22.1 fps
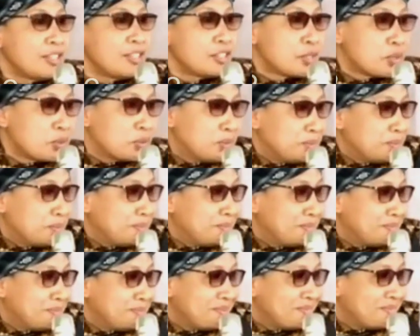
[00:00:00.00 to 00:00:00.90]
kacau.
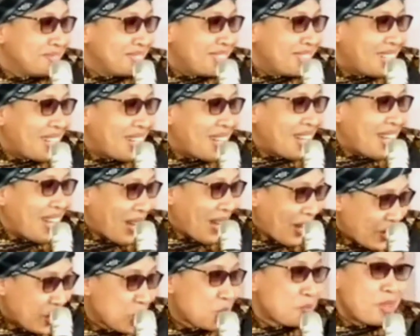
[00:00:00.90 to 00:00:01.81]

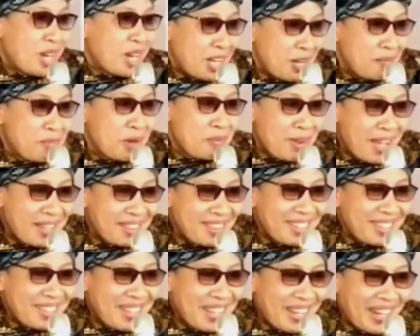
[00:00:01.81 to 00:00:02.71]
Harus berani
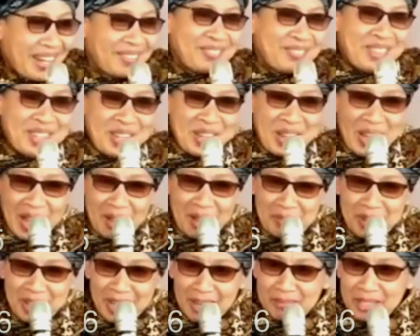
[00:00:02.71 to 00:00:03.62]
bermadhab.
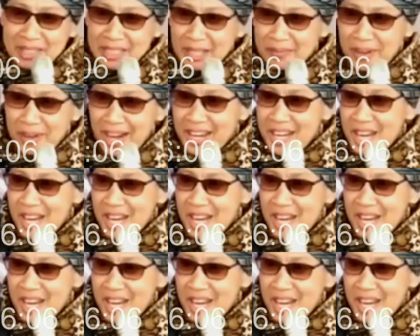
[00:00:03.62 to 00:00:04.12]
Apakah madhab